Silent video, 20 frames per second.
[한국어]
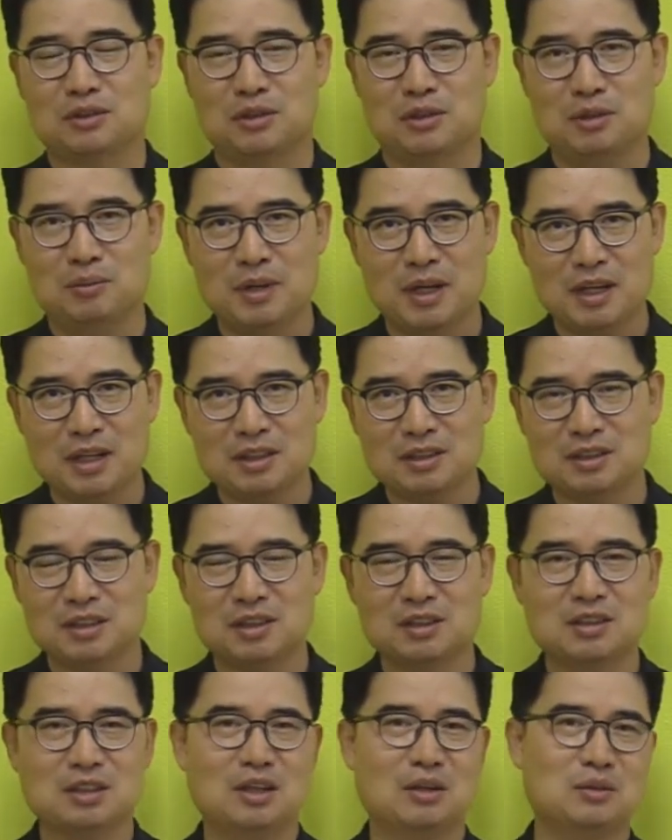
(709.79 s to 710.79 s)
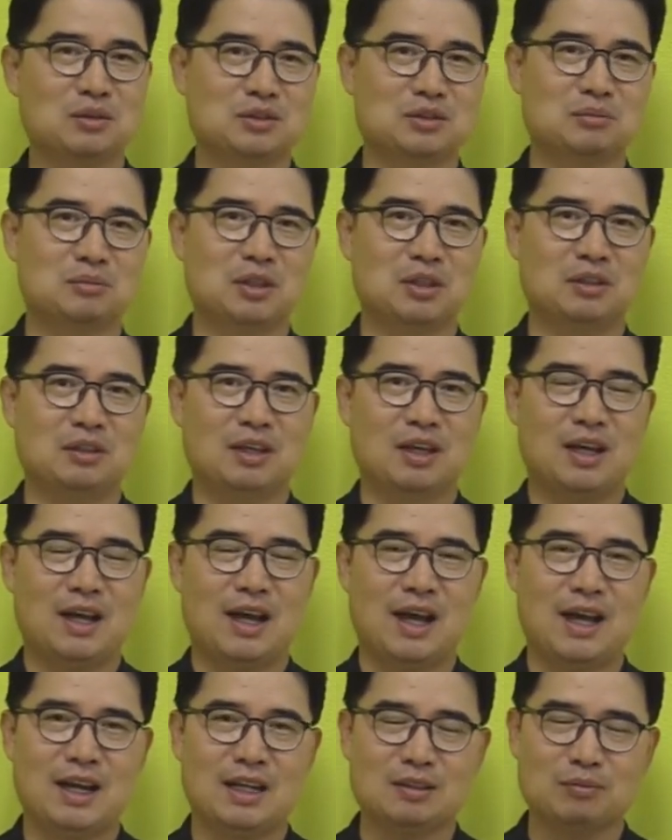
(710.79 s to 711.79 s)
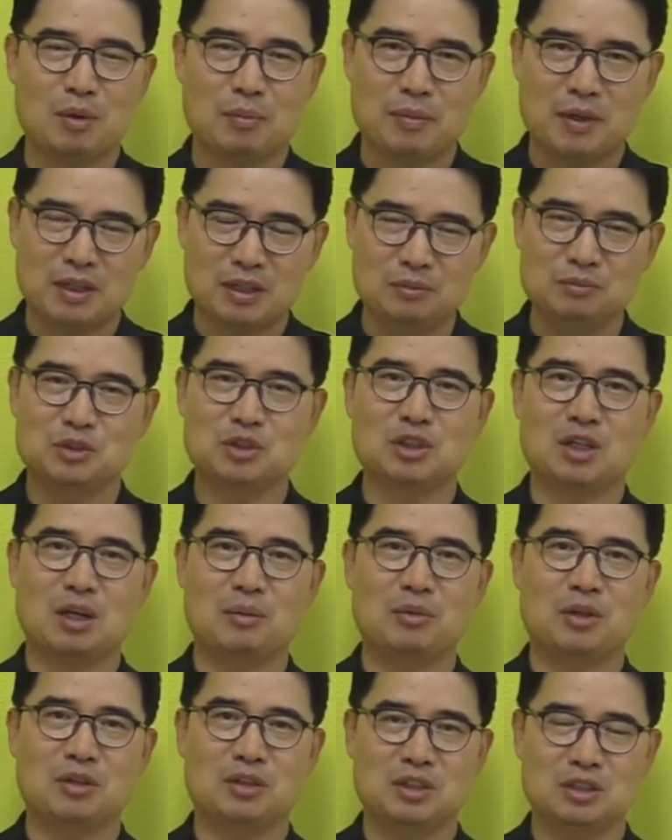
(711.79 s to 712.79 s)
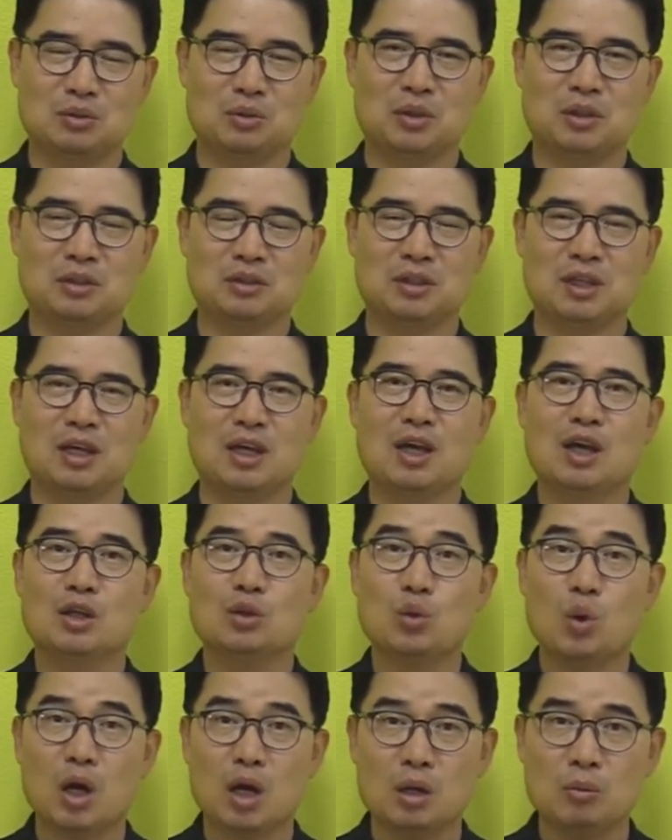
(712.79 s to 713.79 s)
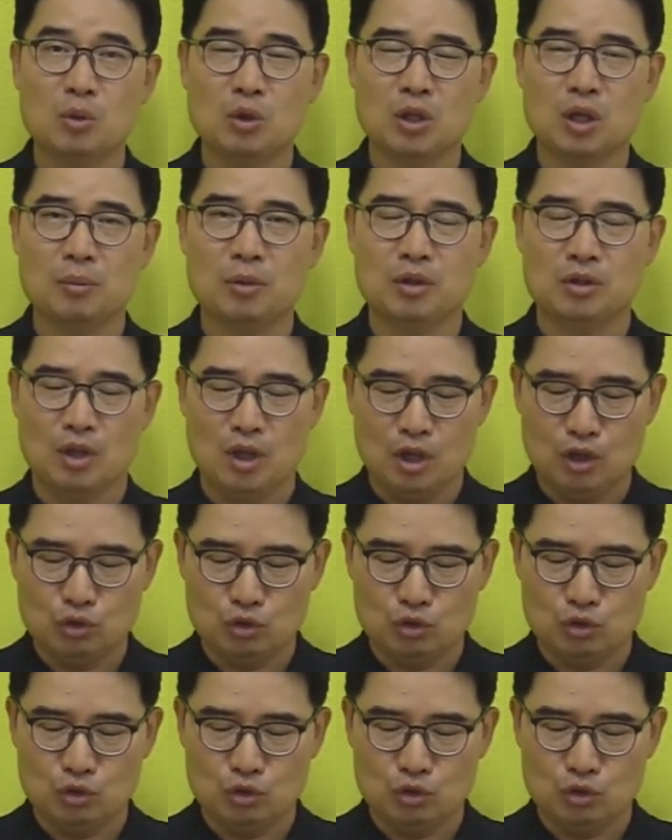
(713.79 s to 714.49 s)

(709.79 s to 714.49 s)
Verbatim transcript: 얼마나 이들이 뜨거웠으면 하나님 앞에 금식하며 기도했는데 또 하나 는 뭐냐면